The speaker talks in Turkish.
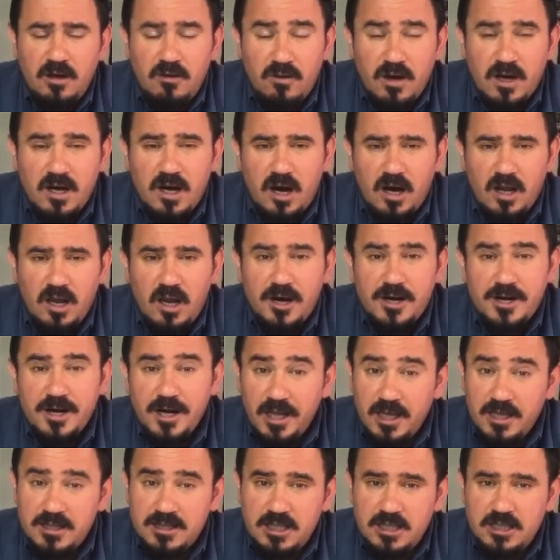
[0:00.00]
vakaların
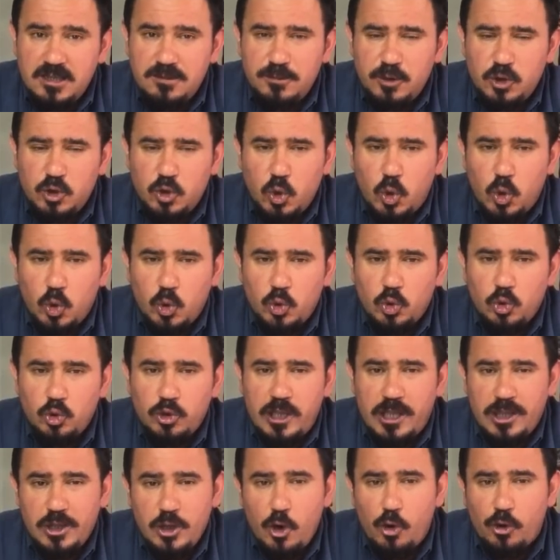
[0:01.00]
ezici bir çoğunluğu
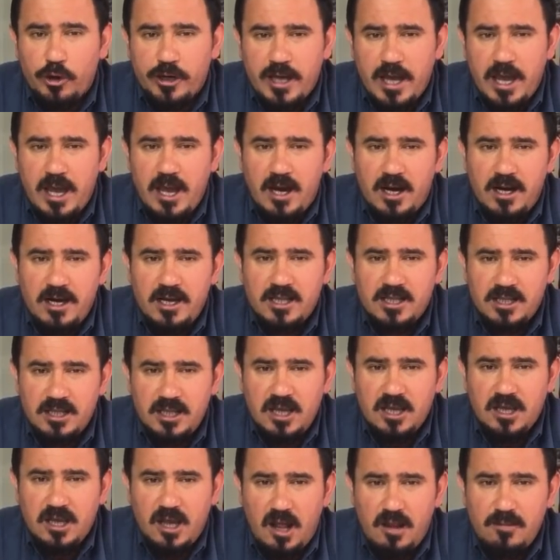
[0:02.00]
da New York
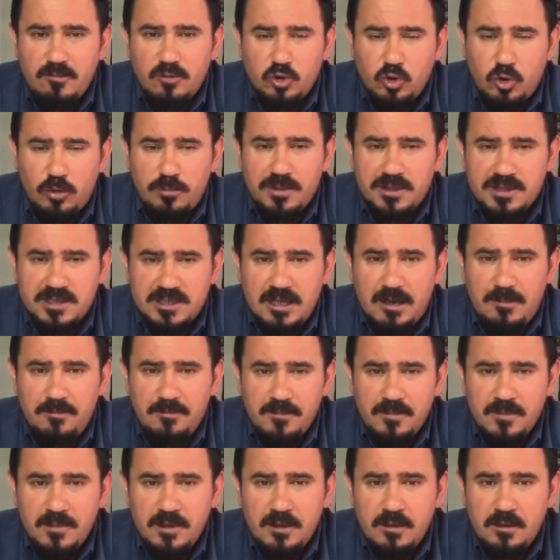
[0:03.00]
eyaletinden gelmiş olması
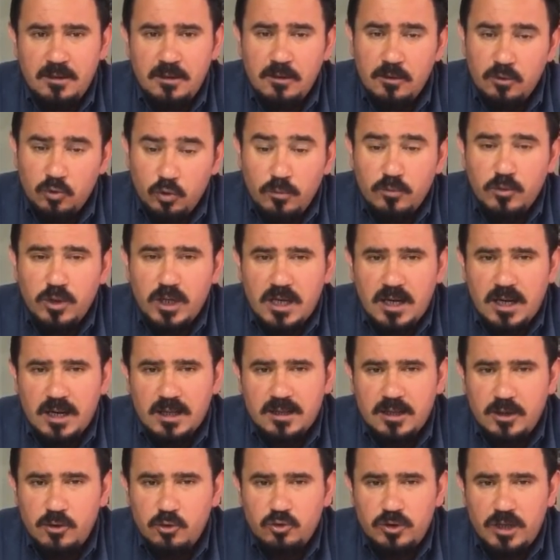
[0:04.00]
da tüm
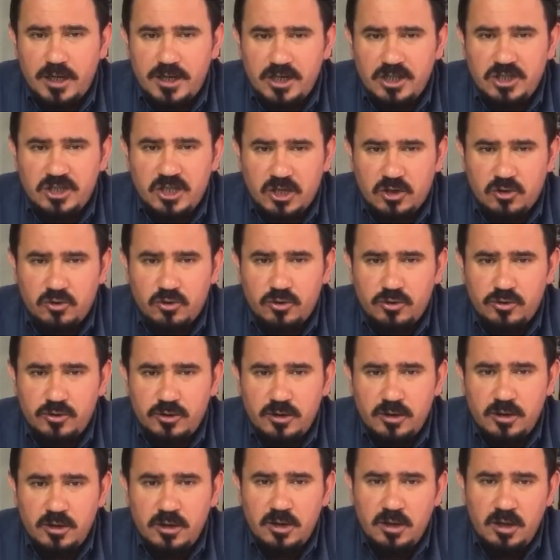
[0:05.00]
dikkatleri üzerine çekiyor.
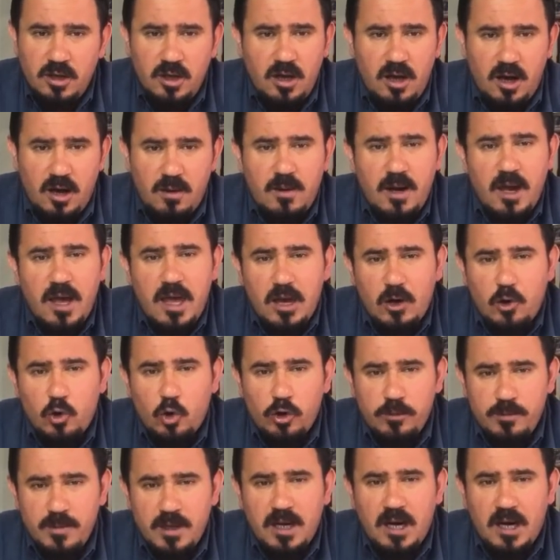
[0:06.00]
Ama
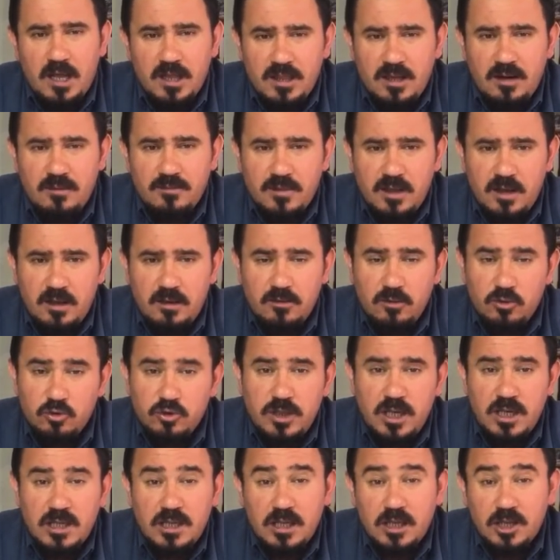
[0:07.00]
ekonomik anlamda
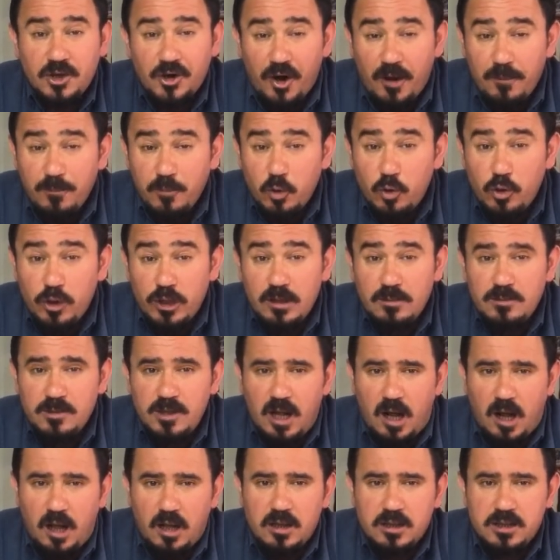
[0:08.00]
özellikle Trump yönetimin
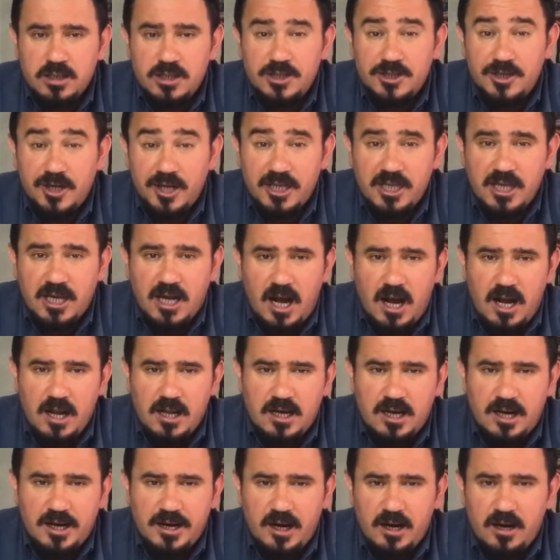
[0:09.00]
aldığı
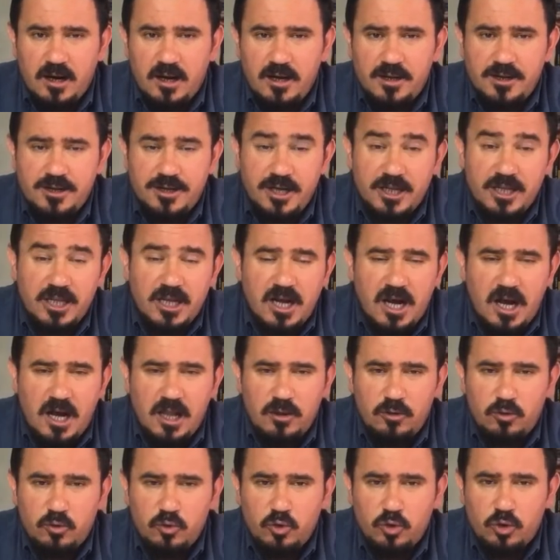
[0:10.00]
radikal kararlar,
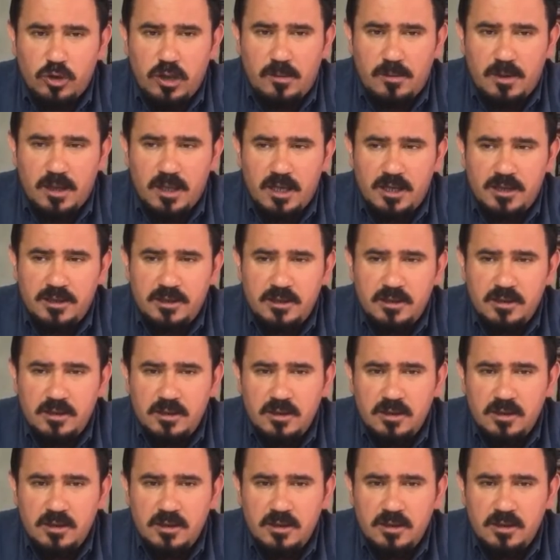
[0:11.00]
radikal uygulamalar,